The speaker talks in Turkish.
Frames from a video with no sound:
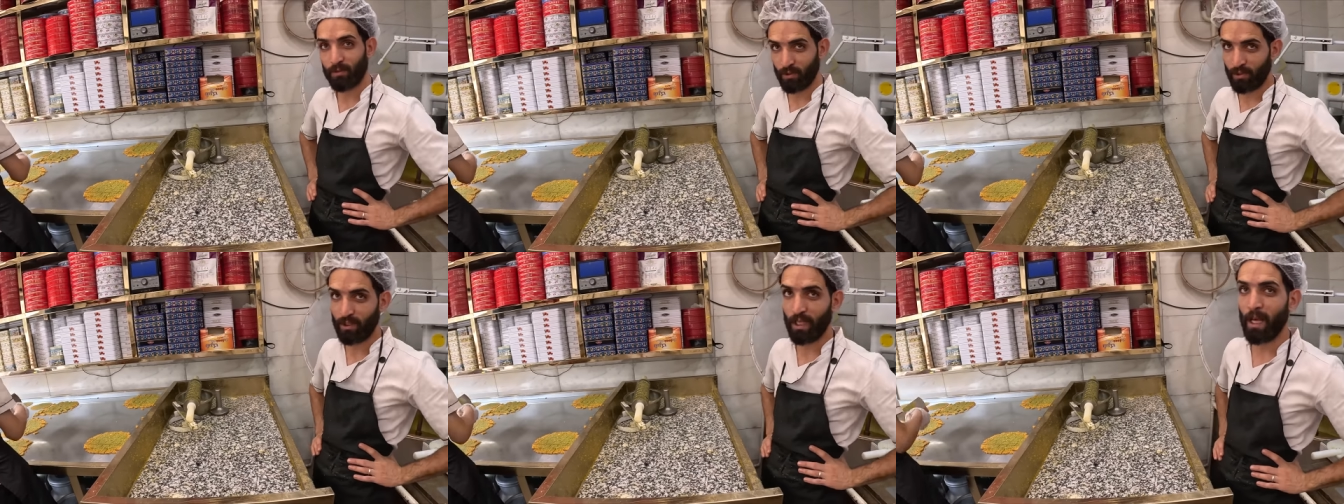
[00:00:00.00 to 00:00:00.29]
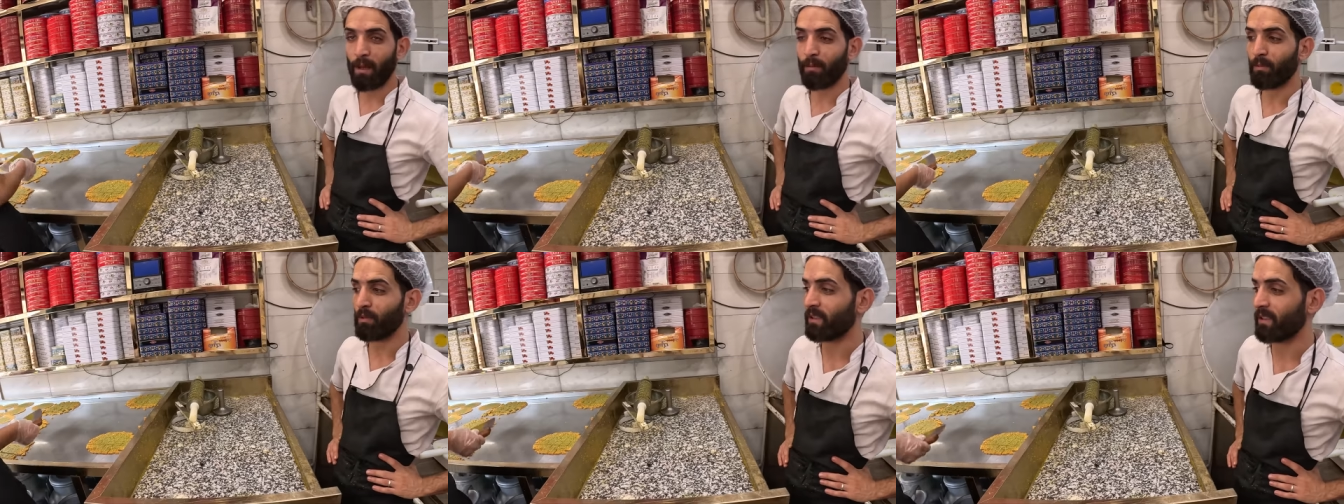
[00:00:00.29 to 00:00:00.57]

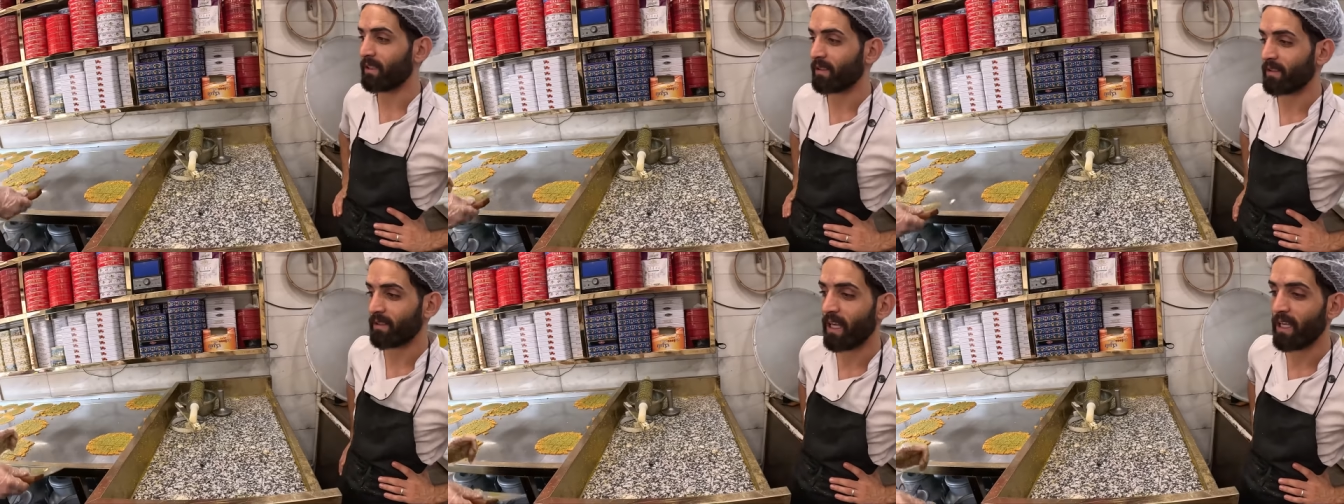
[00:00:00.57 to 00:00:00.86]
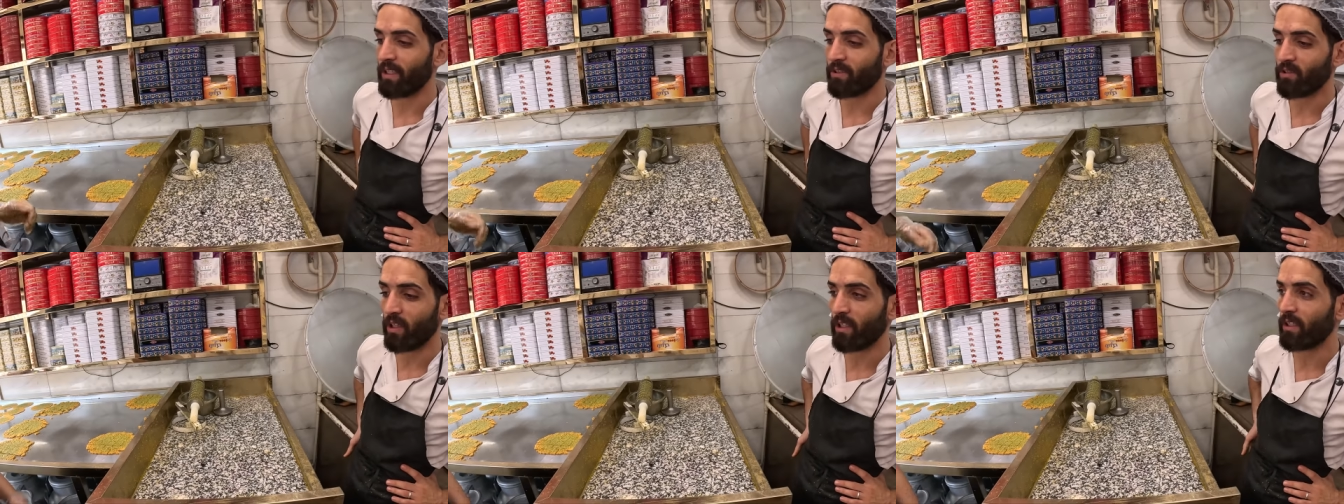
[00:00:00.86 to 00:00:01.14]
Tebrizli. Hmm. Ben
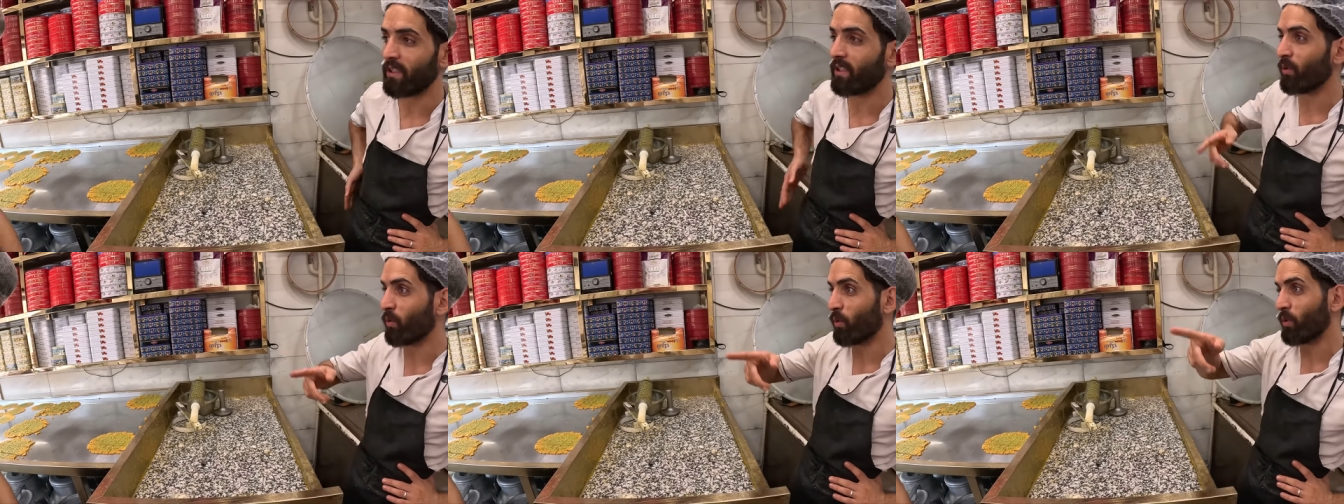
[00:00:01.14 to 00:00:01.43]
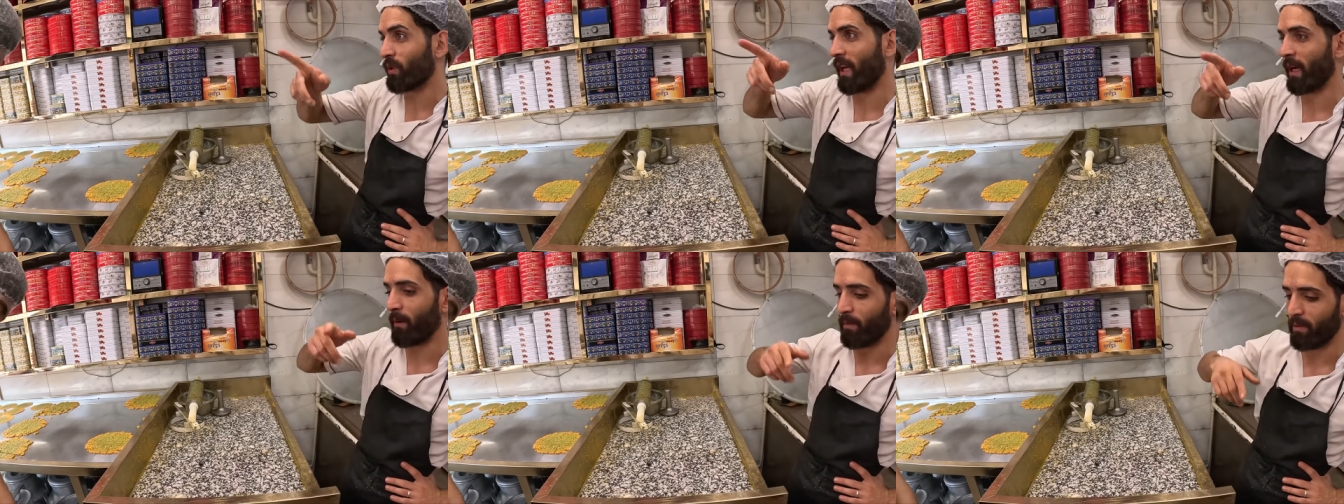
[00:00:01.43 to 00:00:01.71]
canlıyım
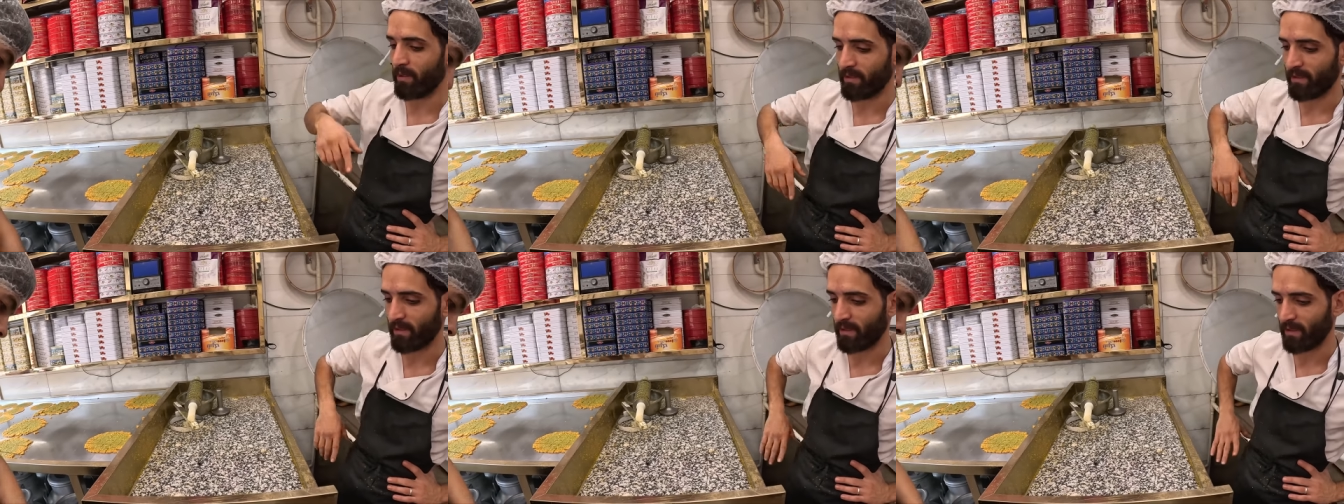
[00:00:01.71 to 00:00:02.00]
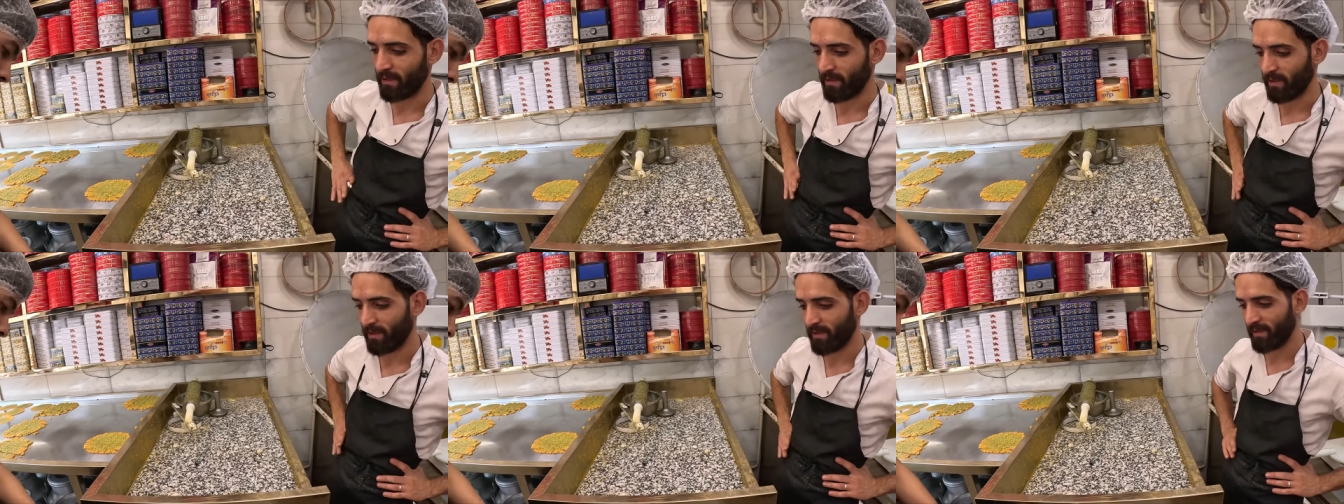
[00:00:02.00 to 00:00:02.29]
bu
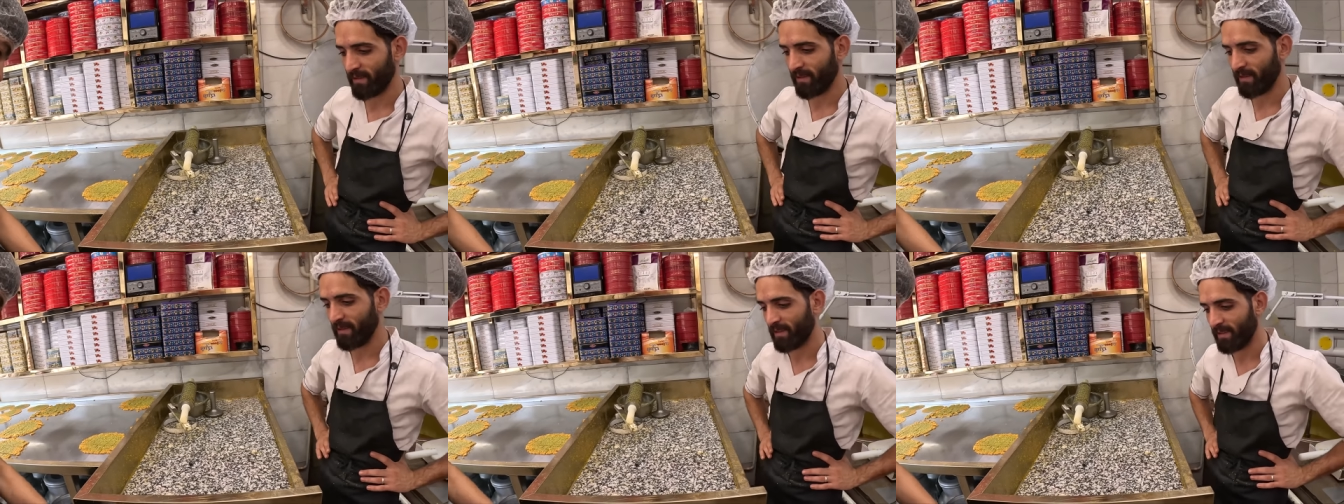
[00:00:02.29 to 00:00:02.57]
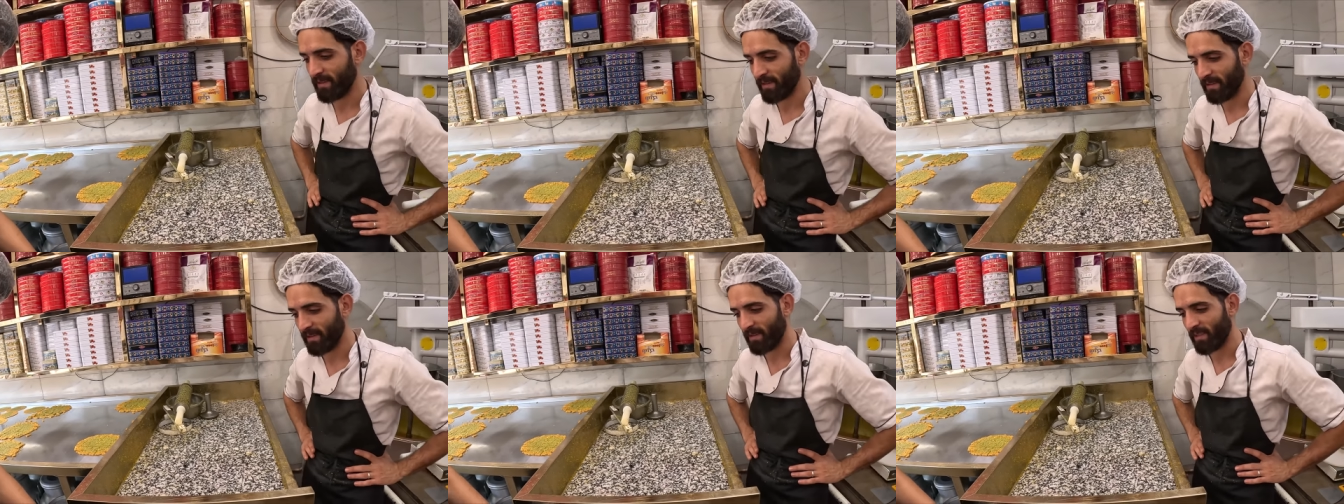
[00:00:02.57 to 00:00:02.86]
Tebrizli. Çok
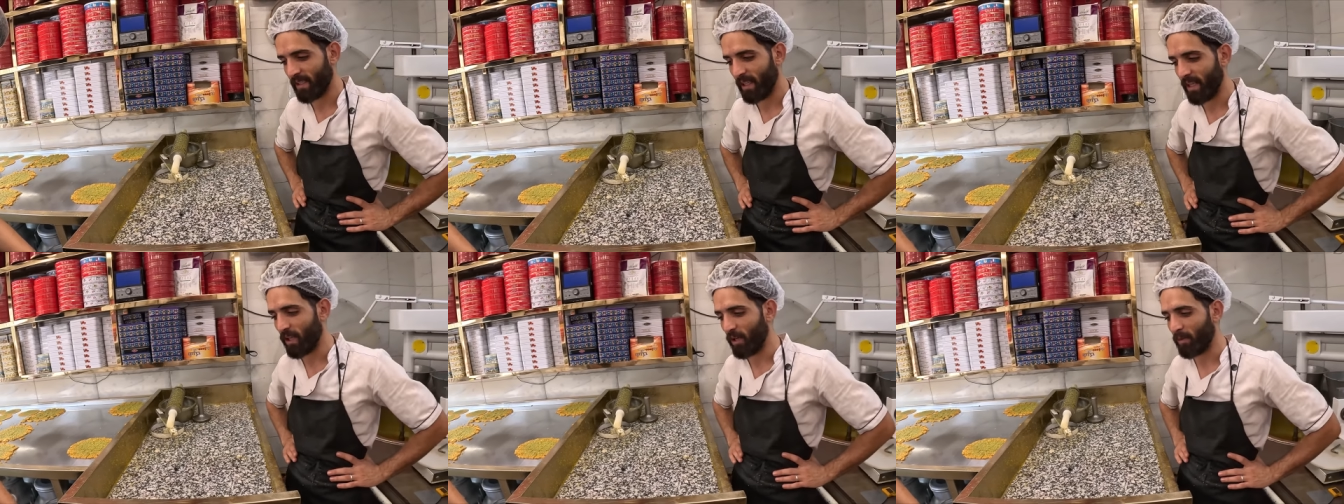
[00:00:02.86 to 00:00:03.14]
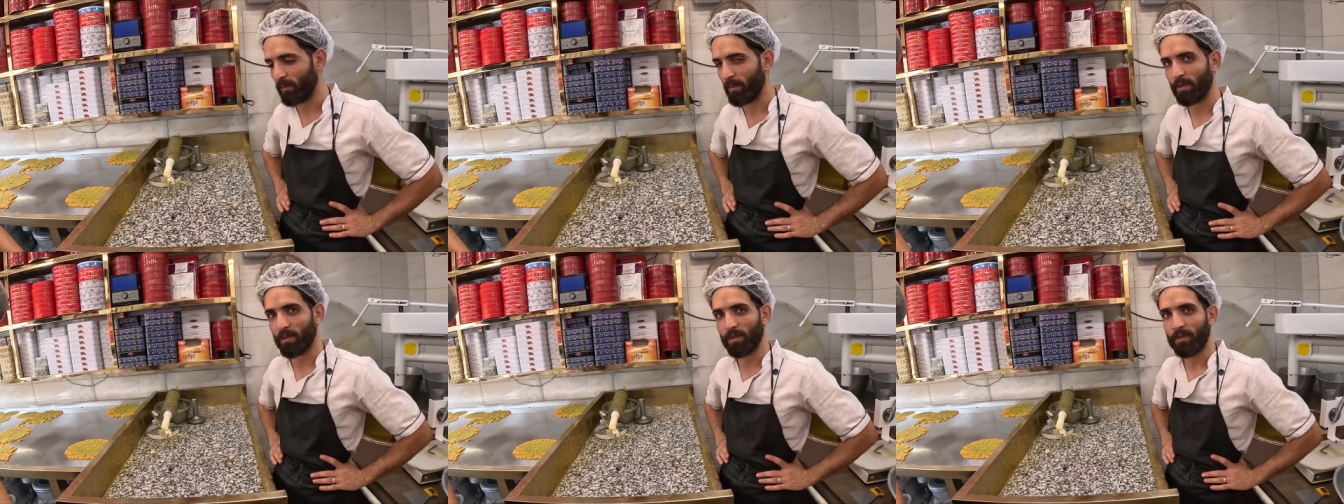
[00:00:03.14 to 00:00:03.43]
güzel. Teşekkür
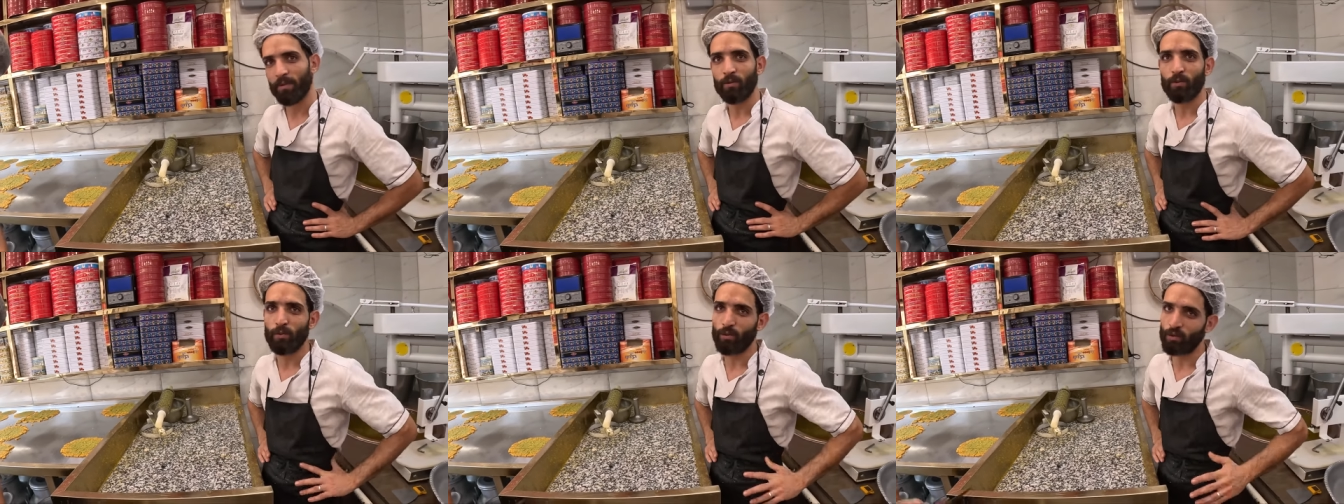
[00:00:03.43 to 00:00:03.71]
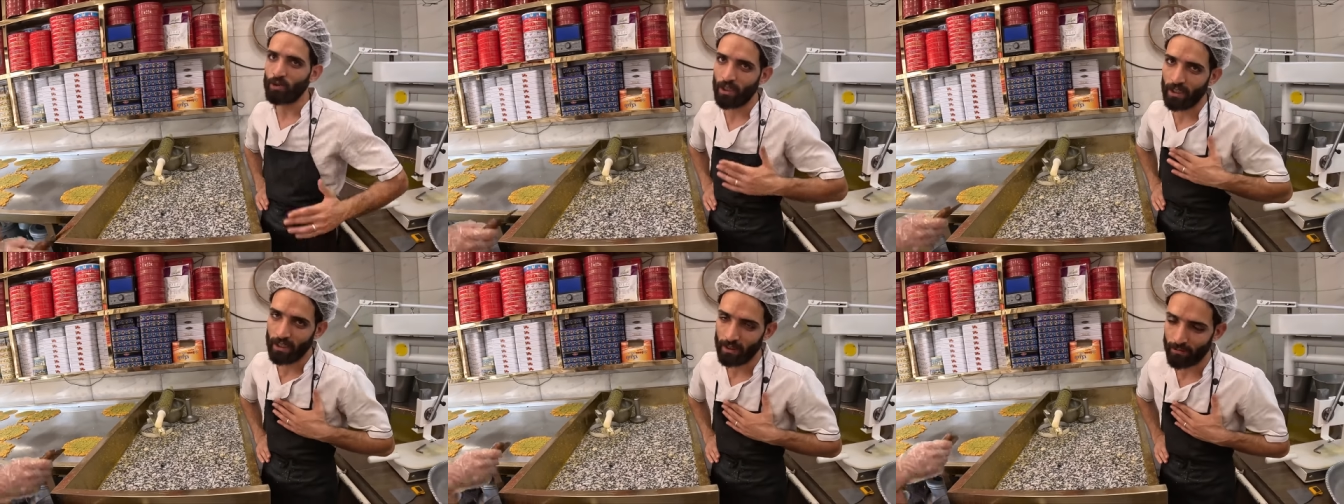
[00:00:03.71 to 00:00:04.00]
ederim. Sağ
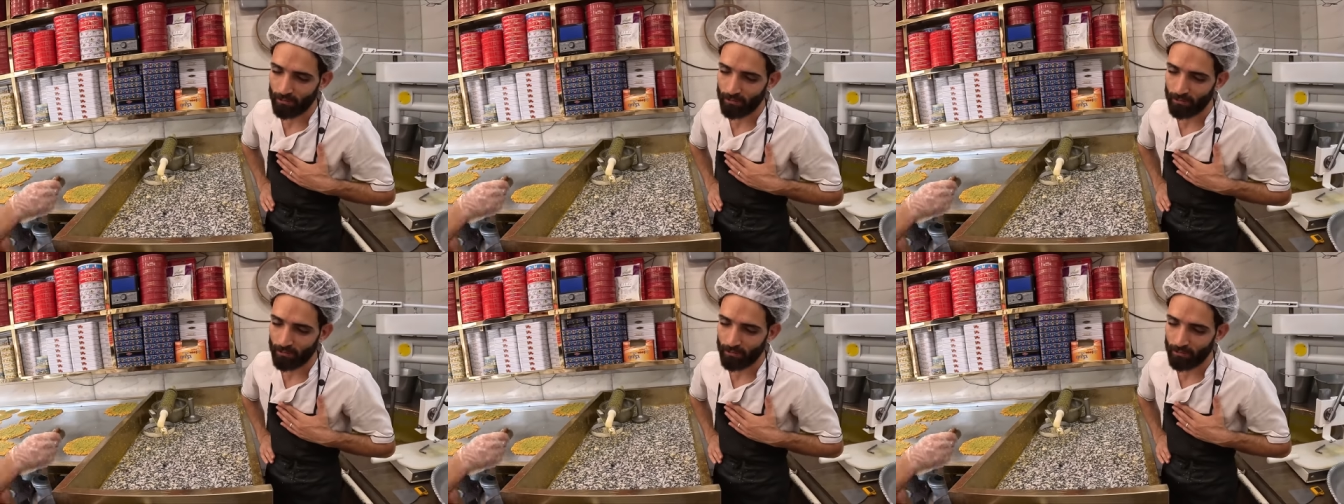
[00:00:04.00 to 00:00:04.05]
olun.